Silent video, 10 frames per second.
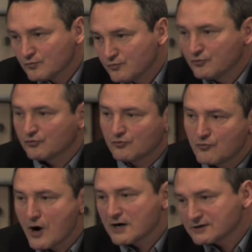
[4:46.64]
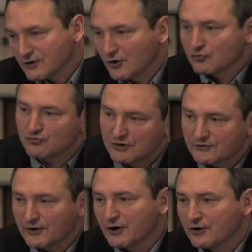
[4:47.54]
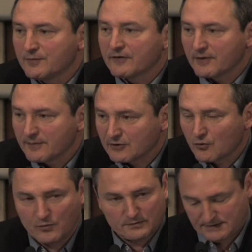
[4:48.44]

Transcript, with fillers: plus ou moins ascendantes ou descendantes, mais enfin pas trop.